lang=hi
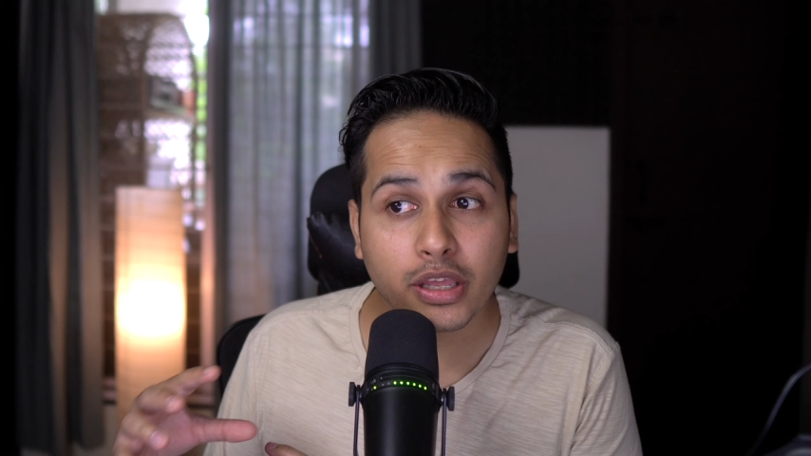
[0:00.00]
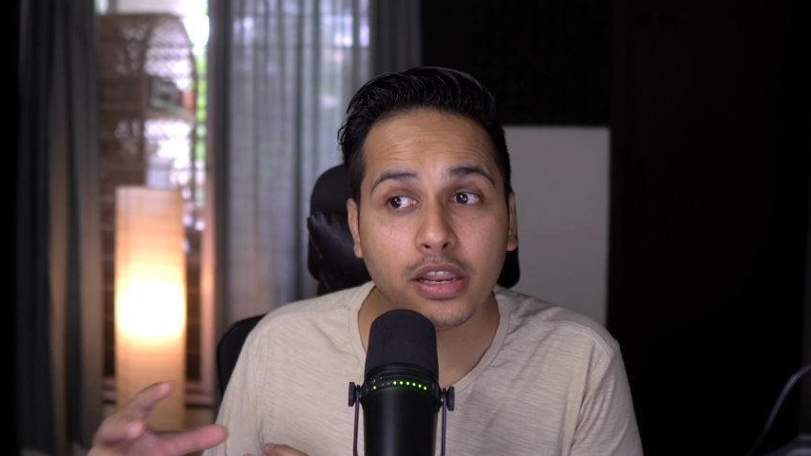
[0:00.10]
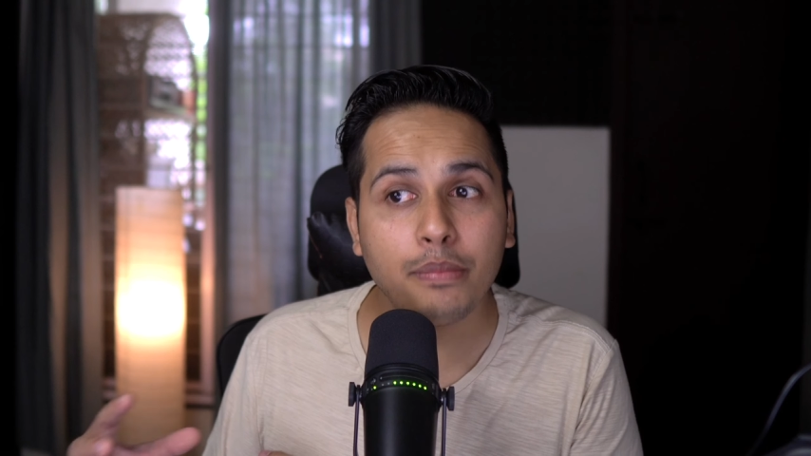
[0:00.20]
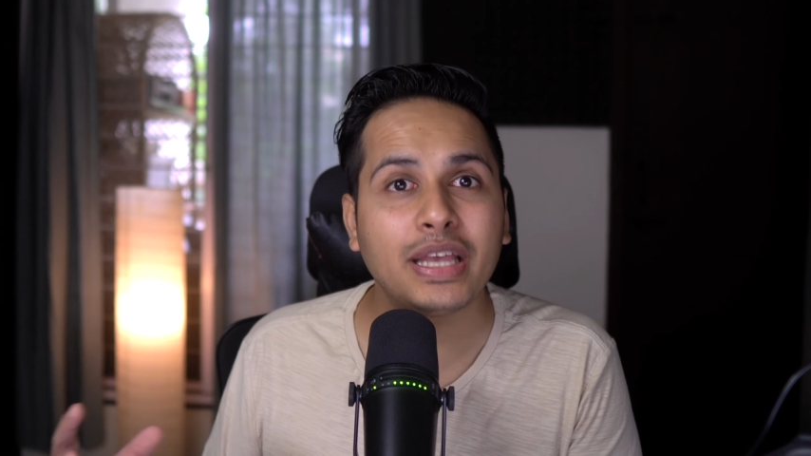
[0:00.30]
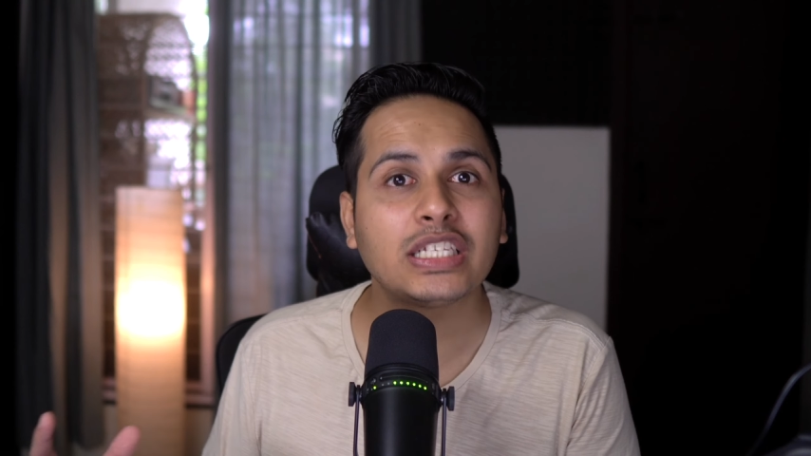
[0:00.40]
लिए
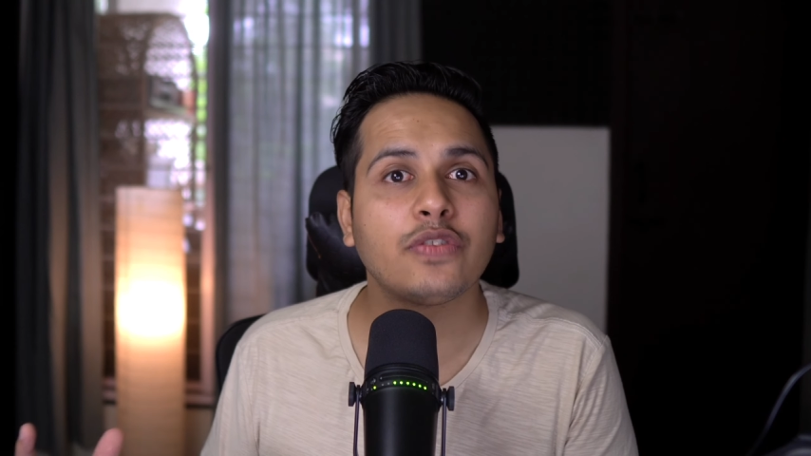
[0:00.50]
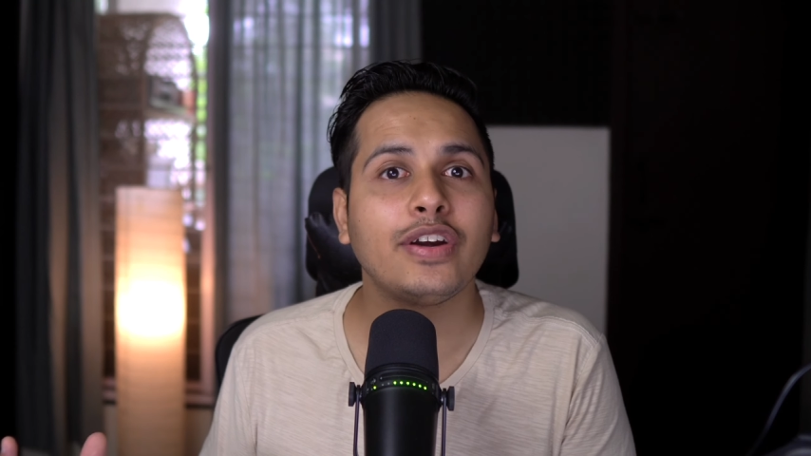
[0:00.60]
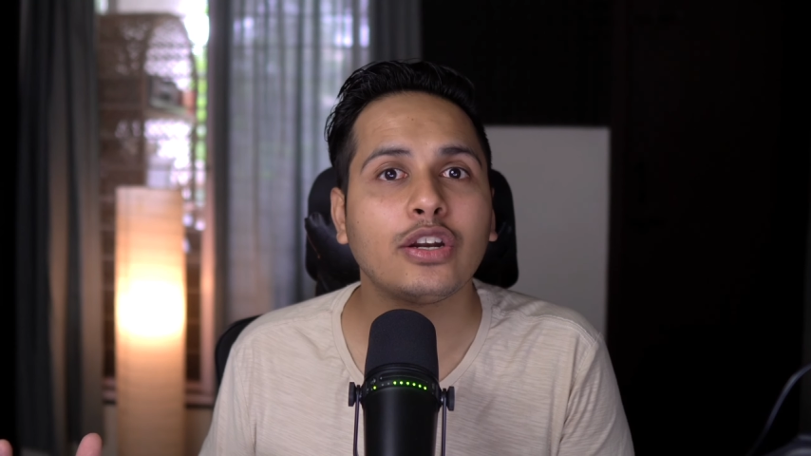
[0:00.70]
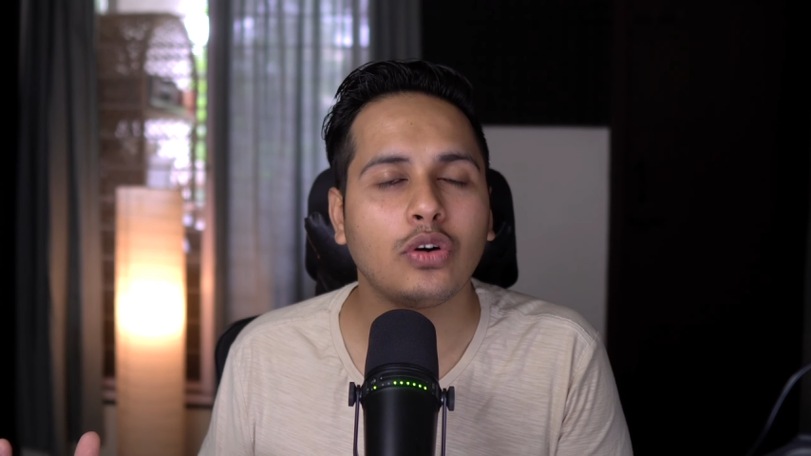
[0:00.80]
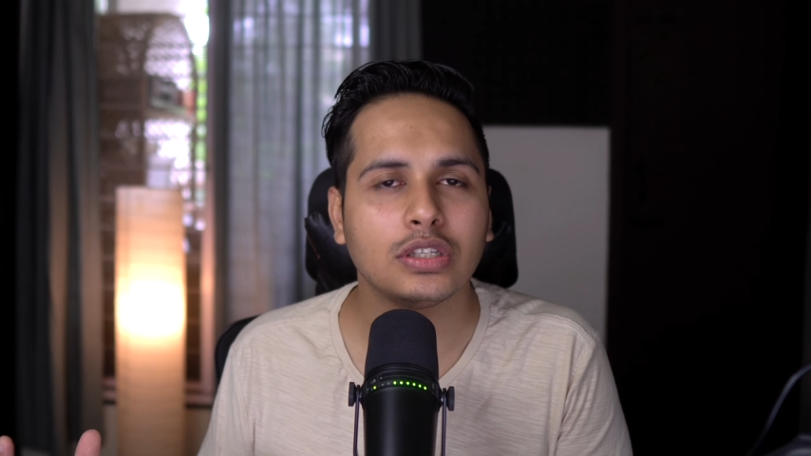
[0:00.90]
बेस्ट
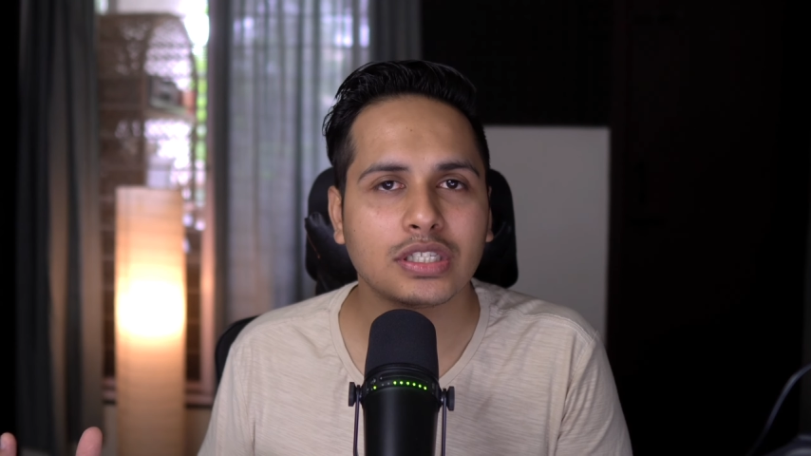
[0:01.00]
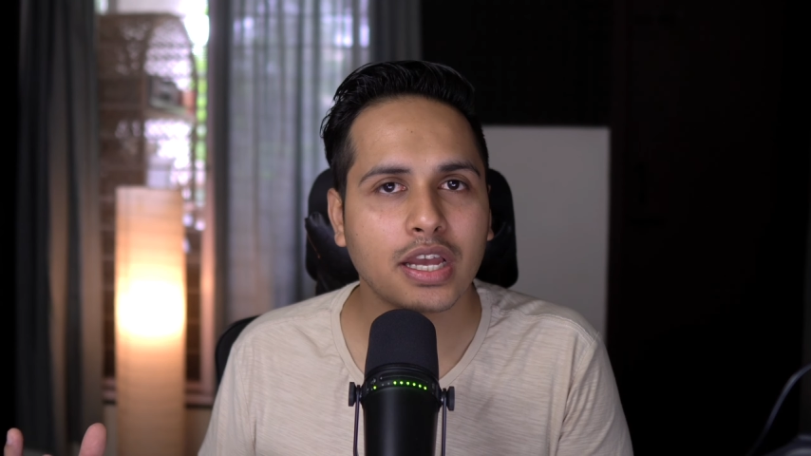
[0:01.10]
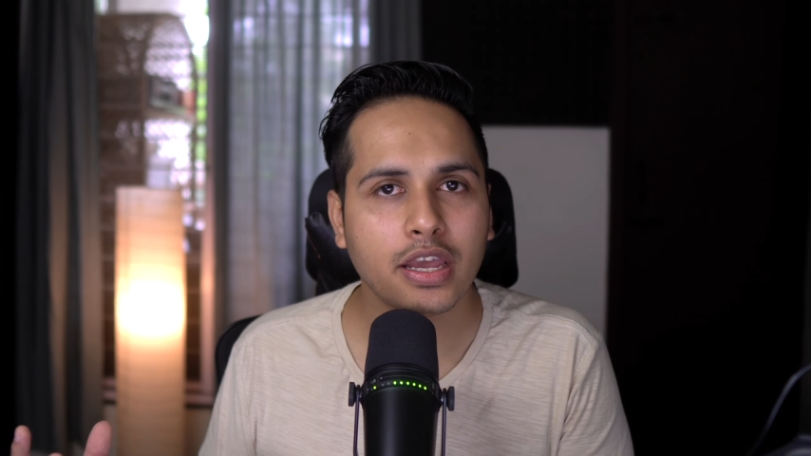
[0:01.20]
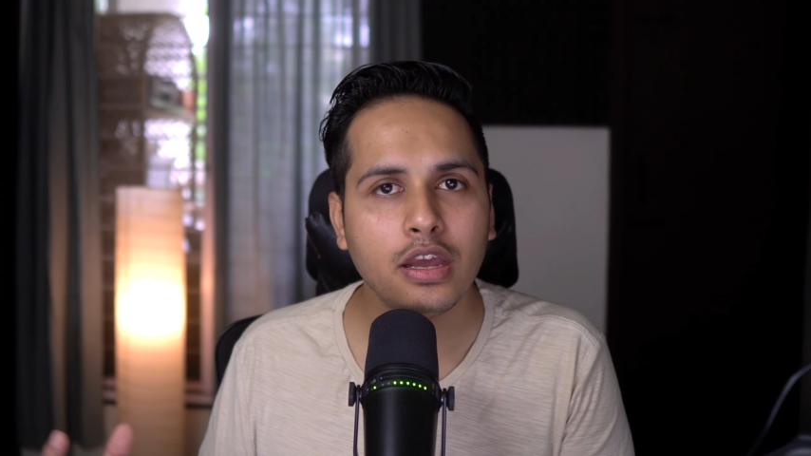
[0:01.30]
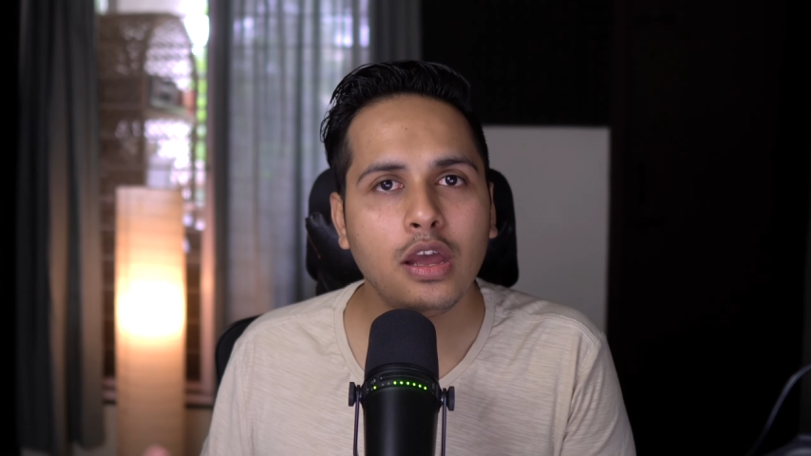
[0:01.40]
फिट कौन सा है